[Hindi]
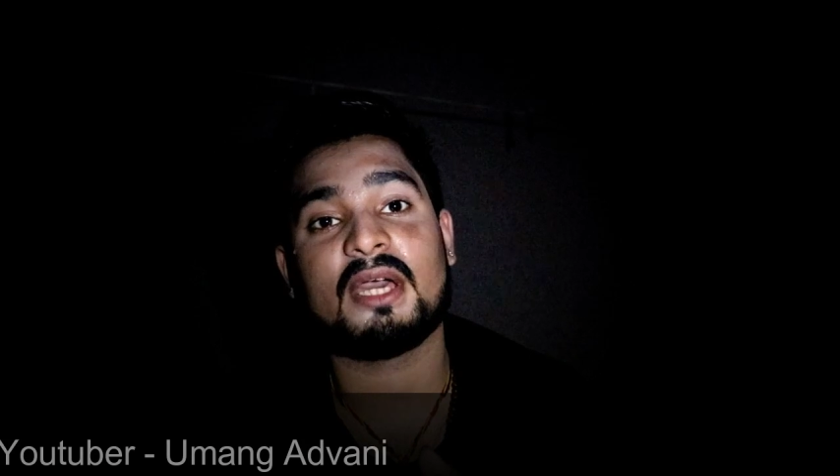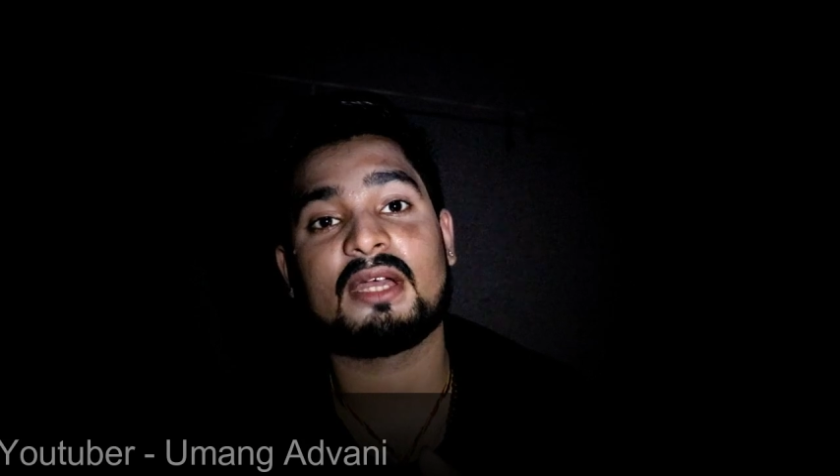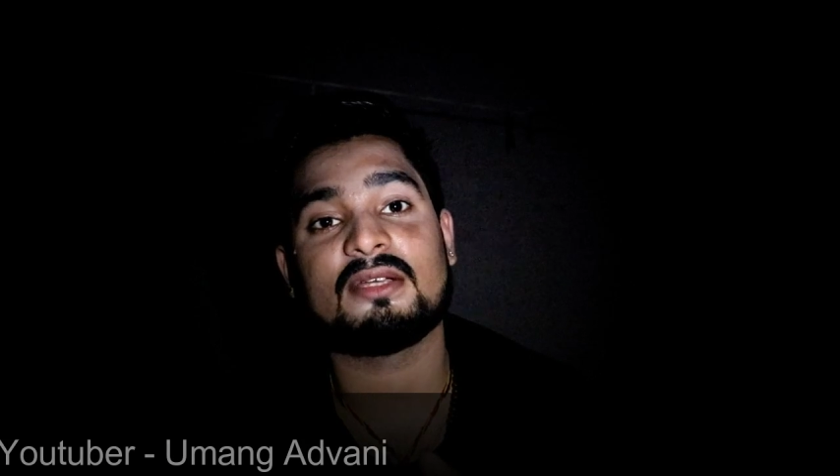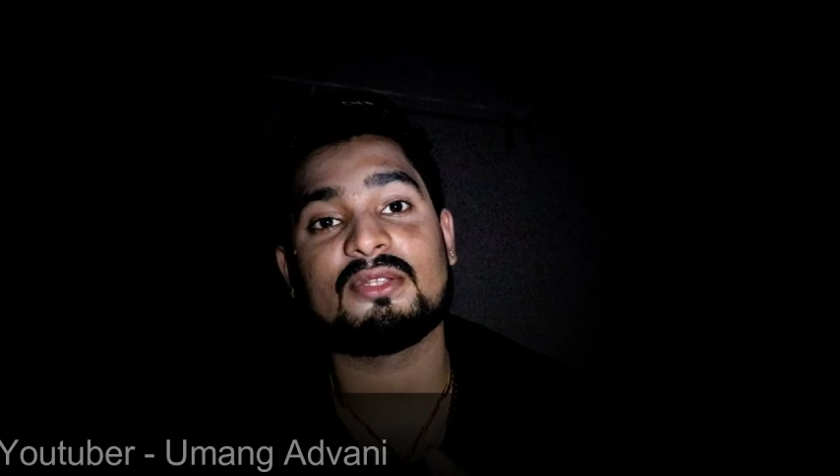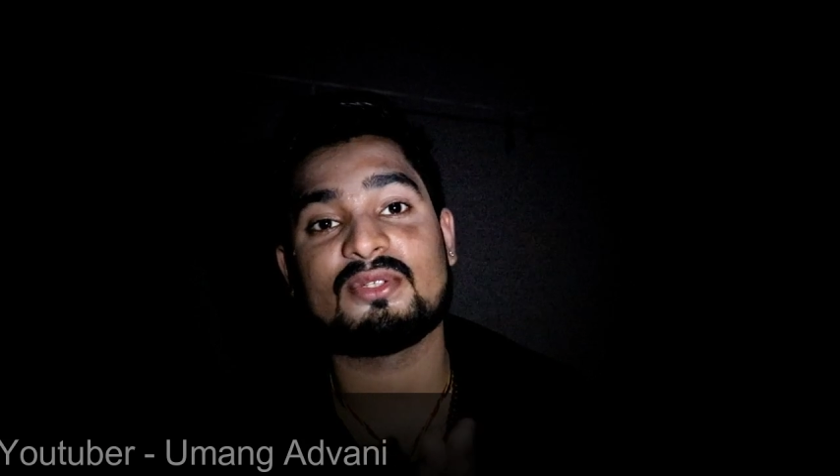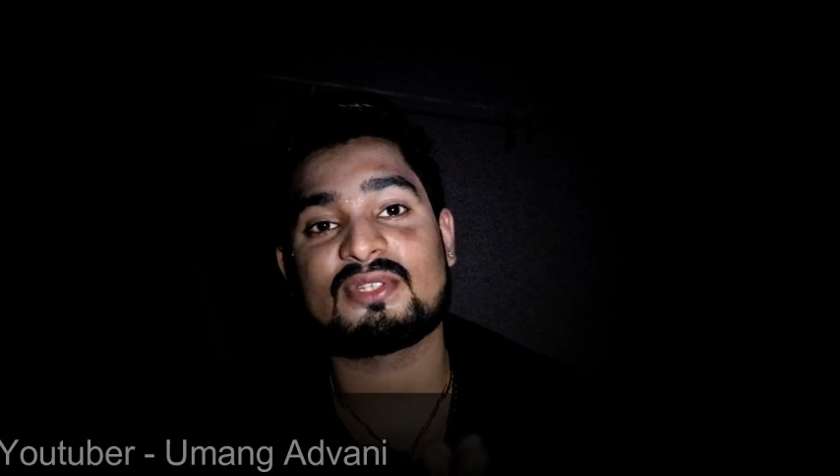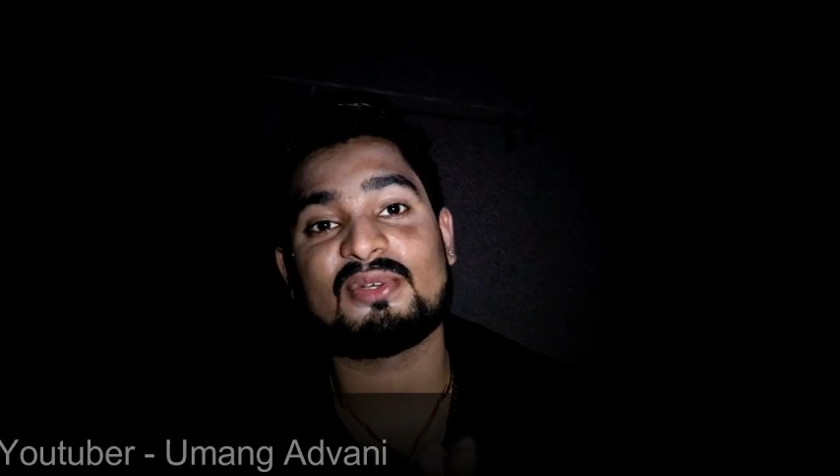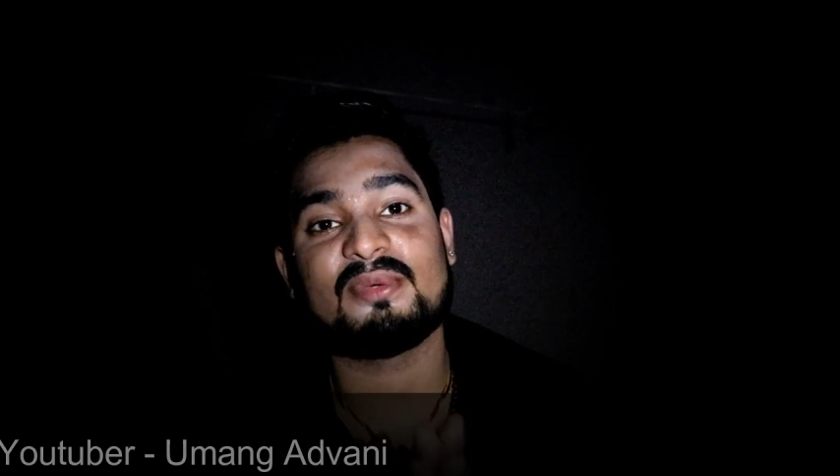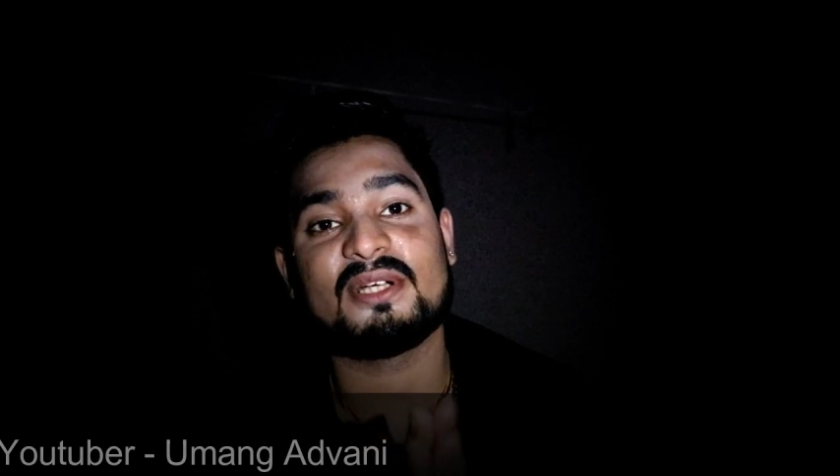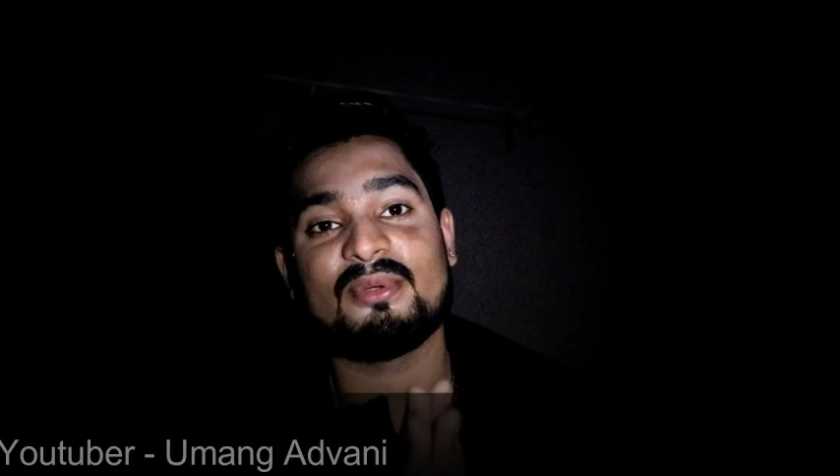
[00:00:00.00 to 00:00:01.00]
प्यार करते हो उसके
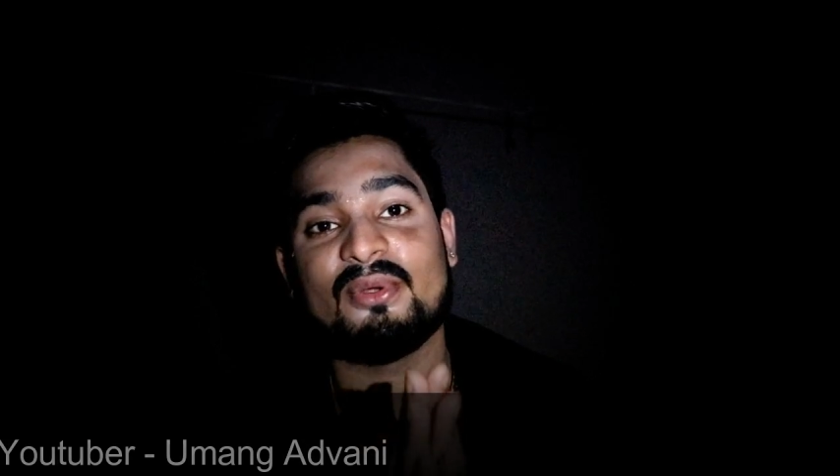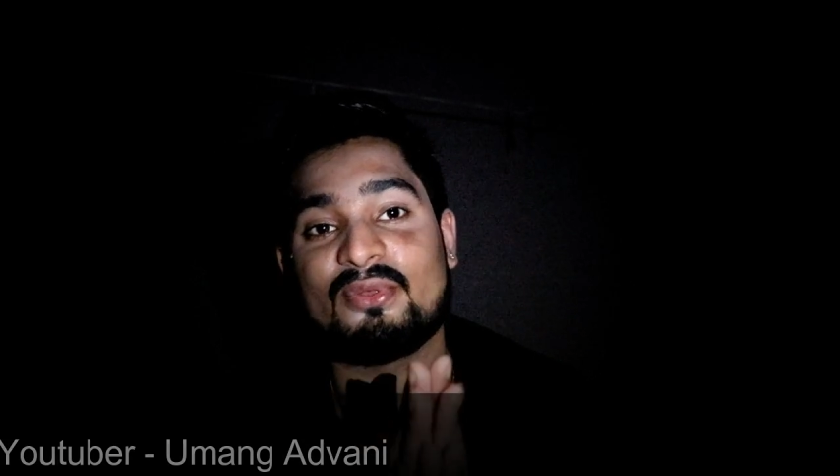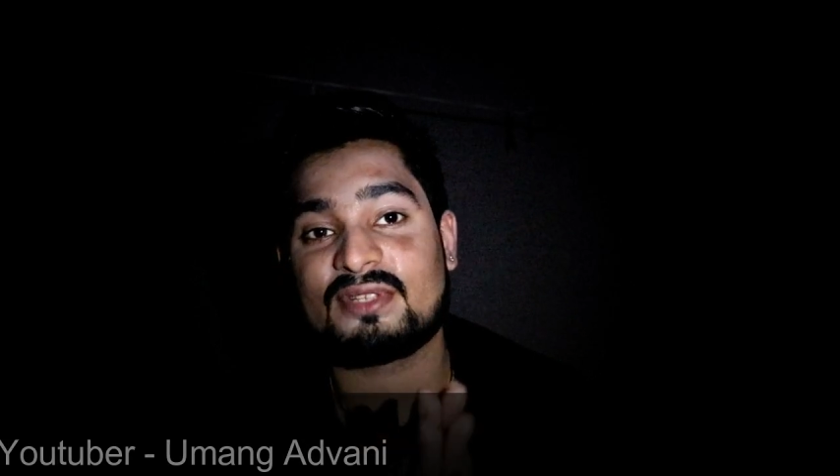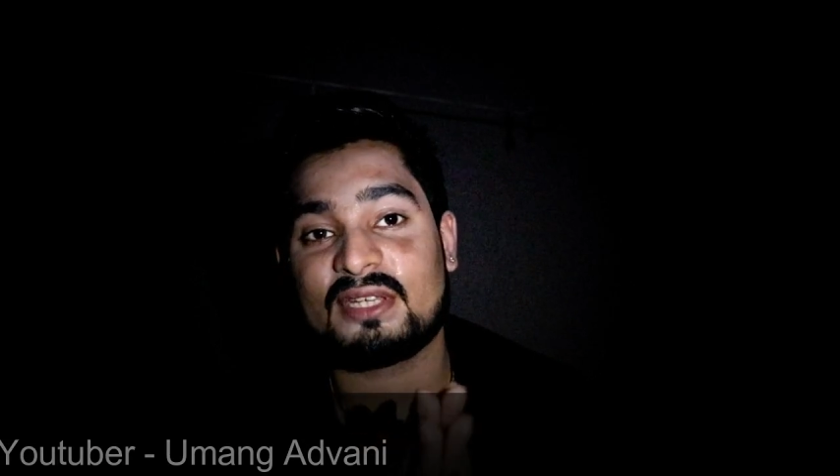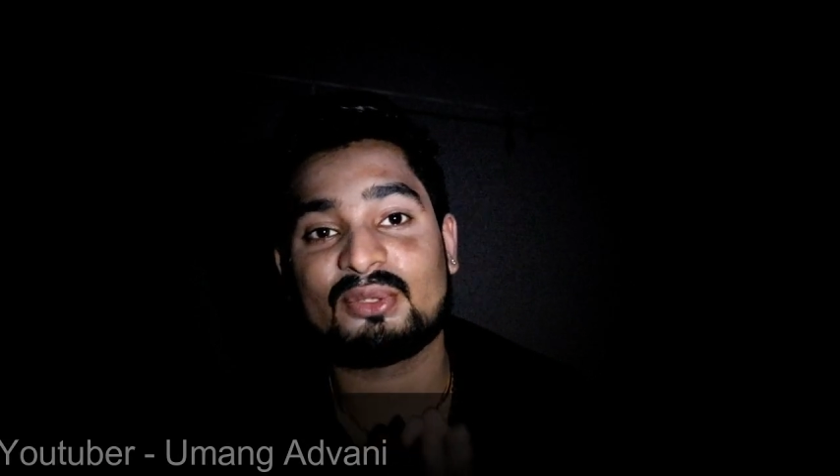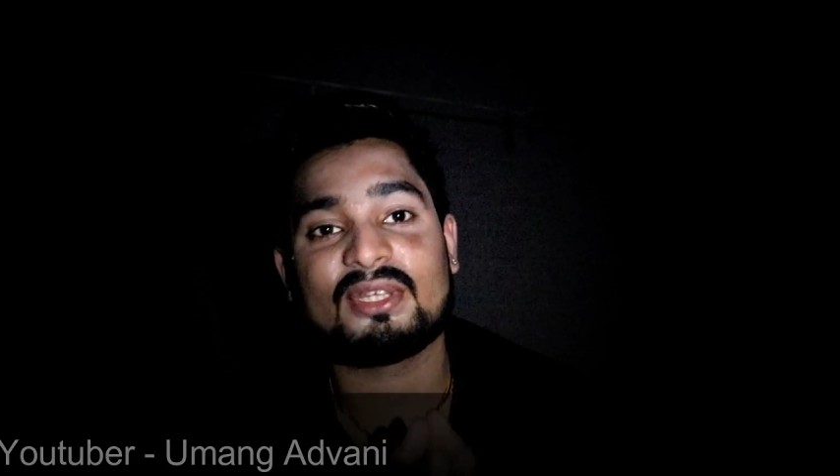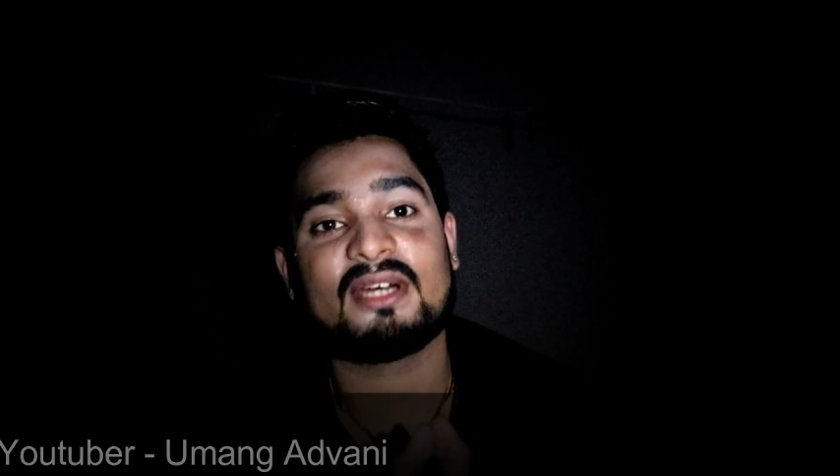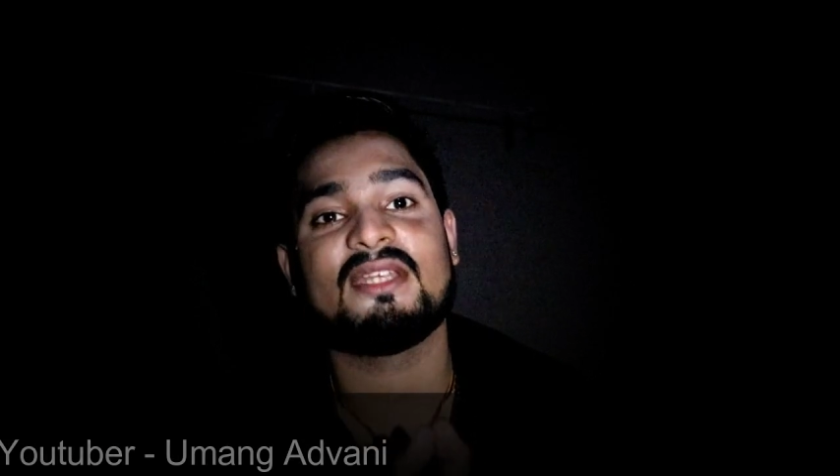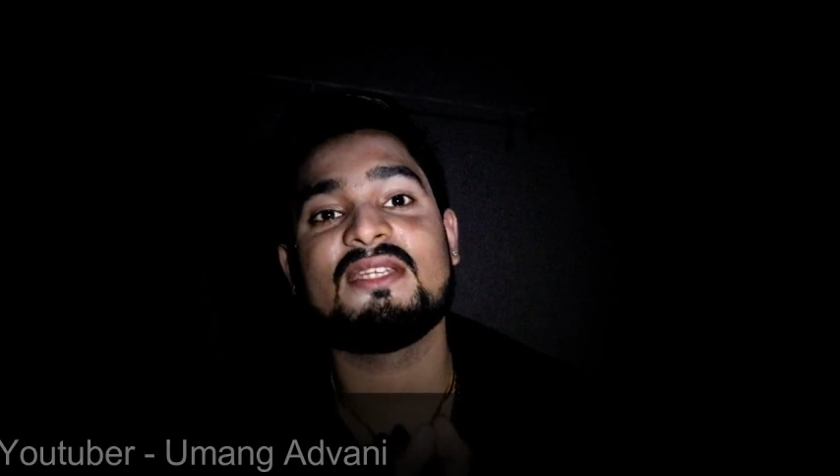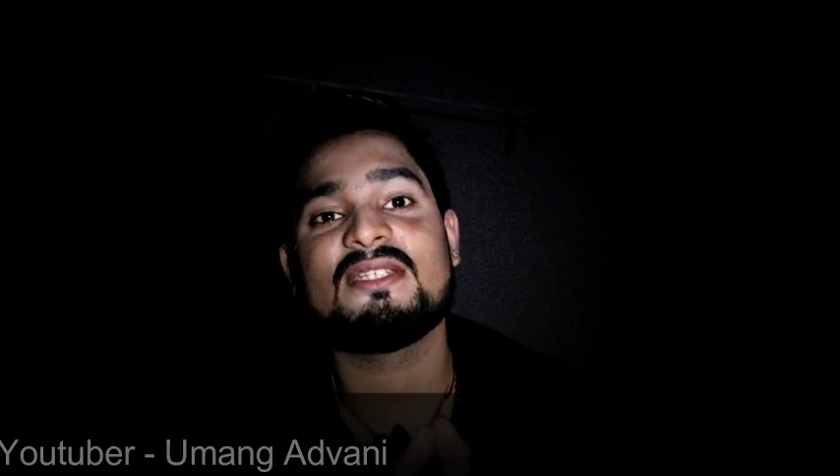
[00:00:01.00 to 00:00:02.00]
ऊपर कभी गुस्सा
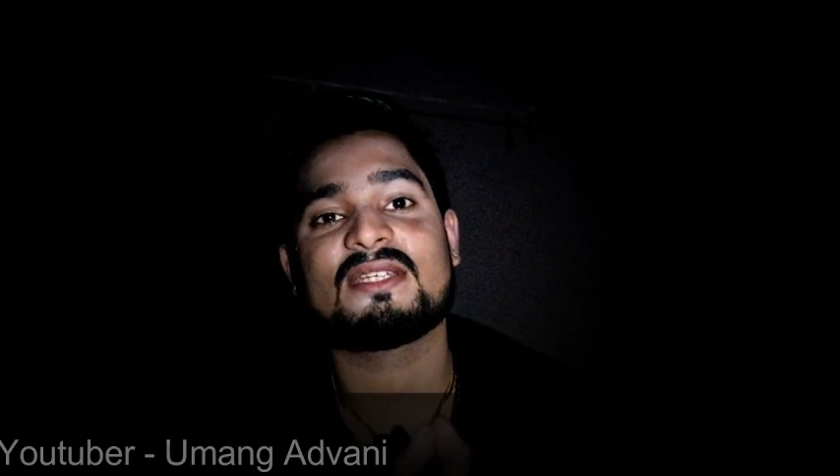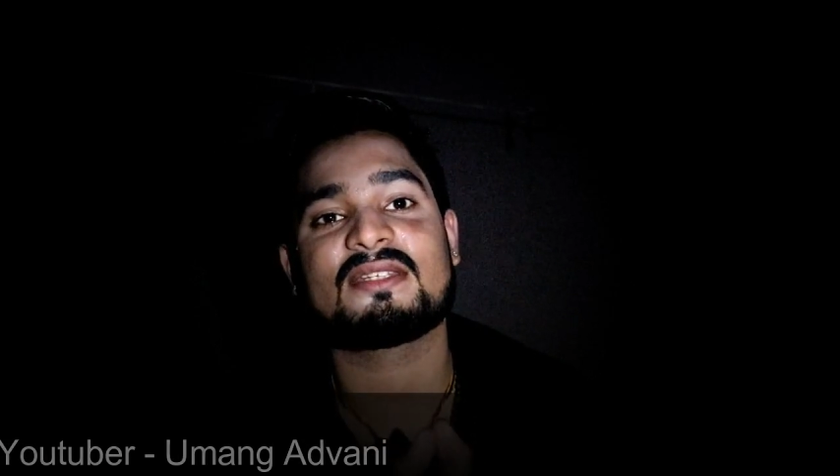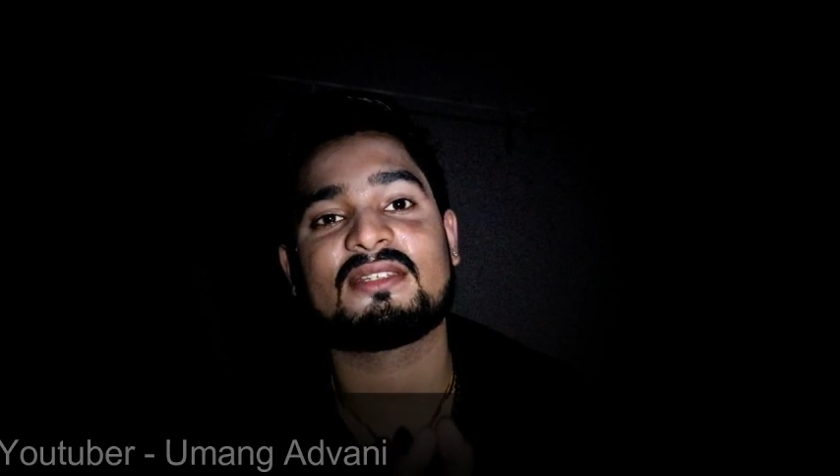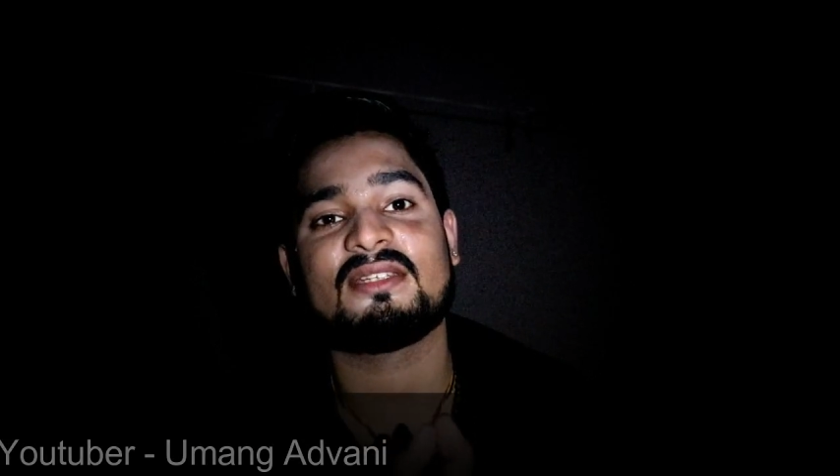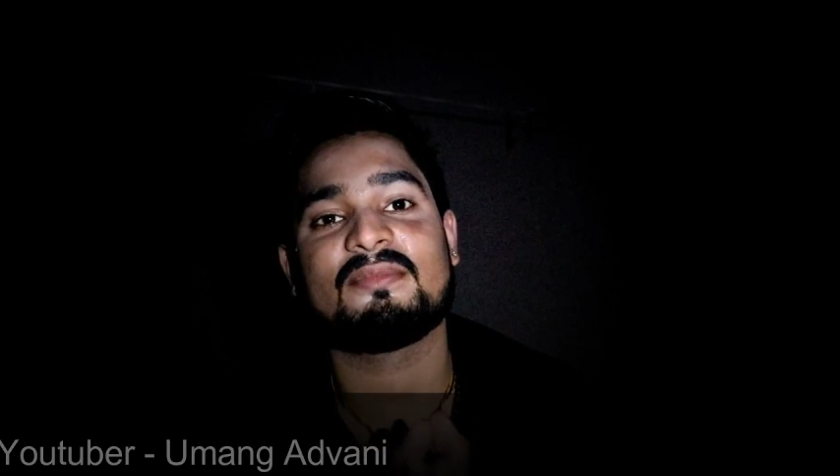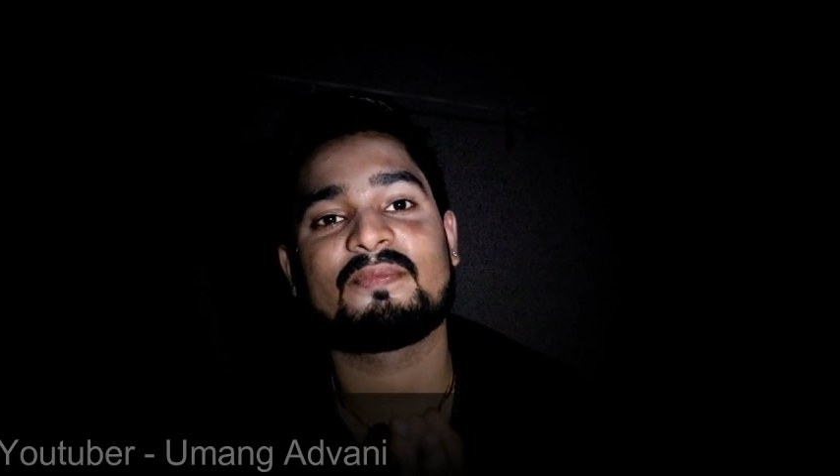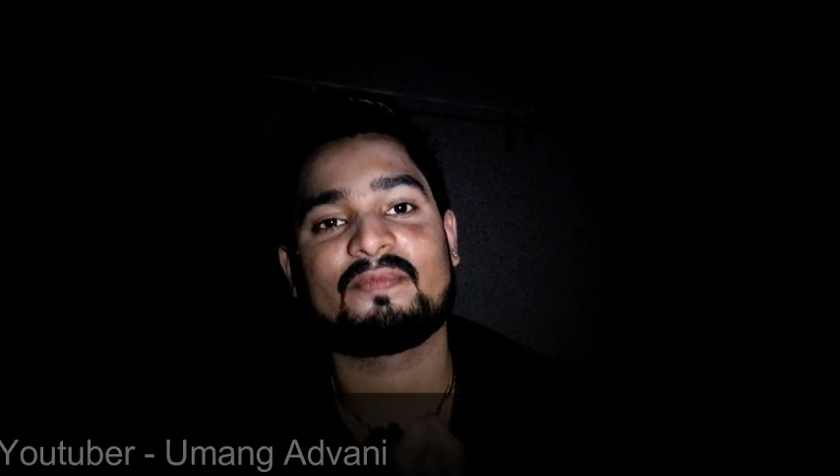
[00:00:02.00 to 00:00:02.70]
उतारने नहीं जा सकते